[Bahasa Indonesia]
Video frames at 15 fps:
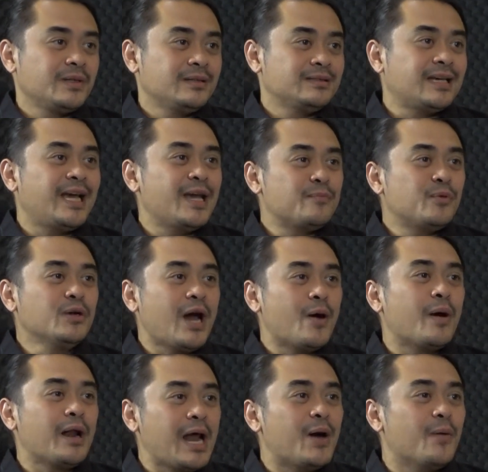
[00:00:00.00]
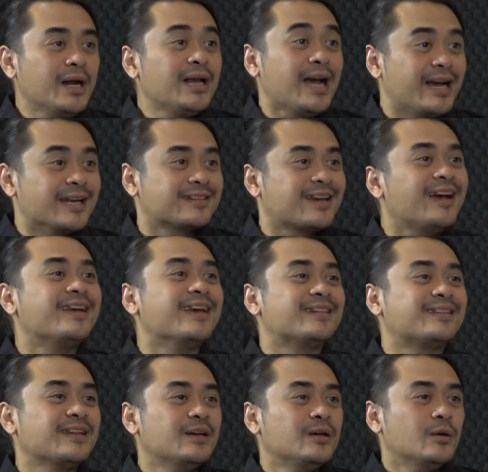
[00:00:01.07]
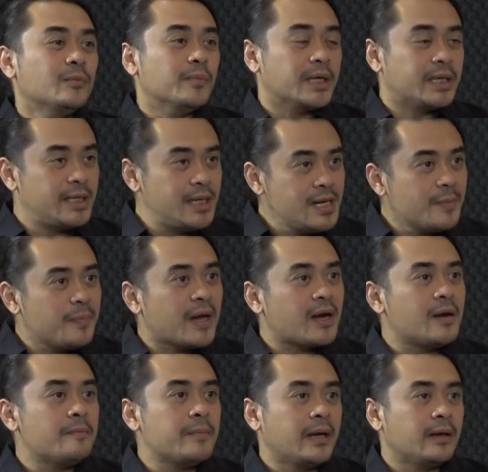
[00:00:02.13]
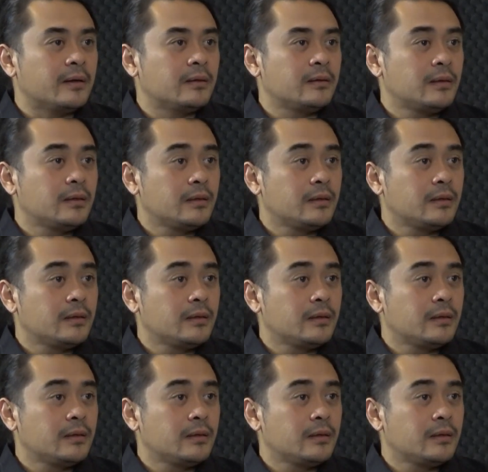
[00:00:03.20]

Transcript: Saya pun awal-awalnya kaget-kaget. Begini parlemen.